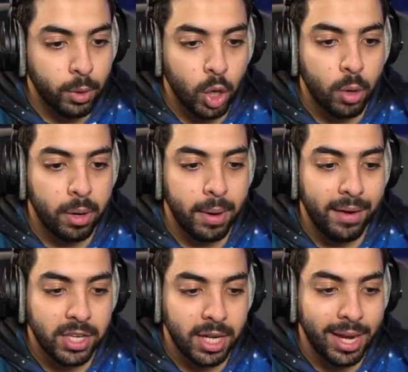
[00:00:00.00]
زي ما اقول لكم انا ما
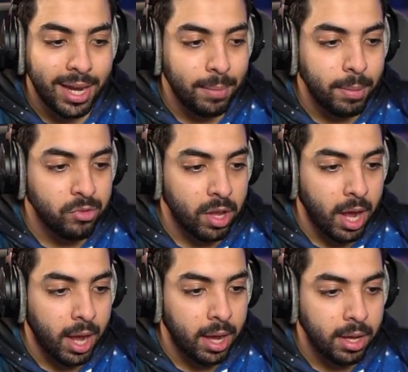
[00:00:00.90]
اعرف شيء عن اللعبه بصراحه
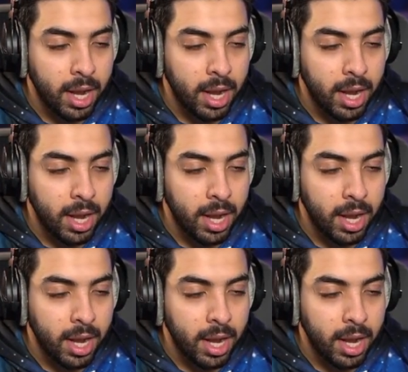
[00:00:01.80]
صراحه